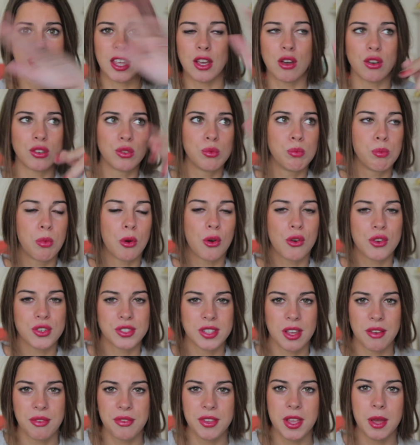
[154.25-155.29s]
tengo un poco
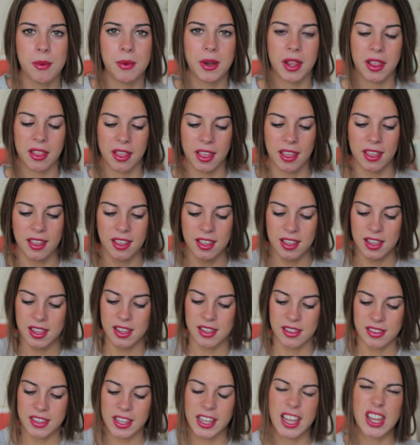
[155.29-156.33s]
esta fiebre
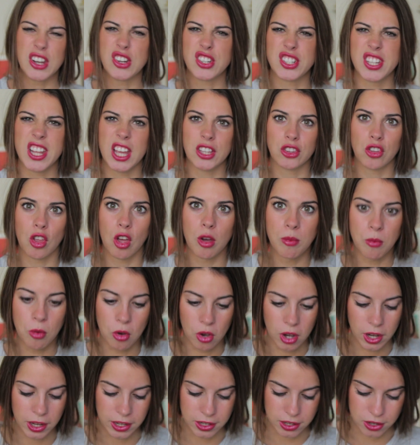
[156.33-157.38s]
de, que no sea todo
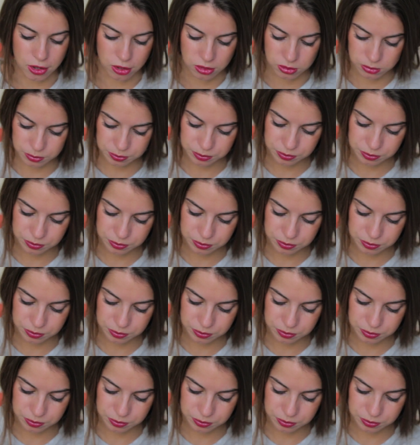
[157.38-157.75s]
homogéneo,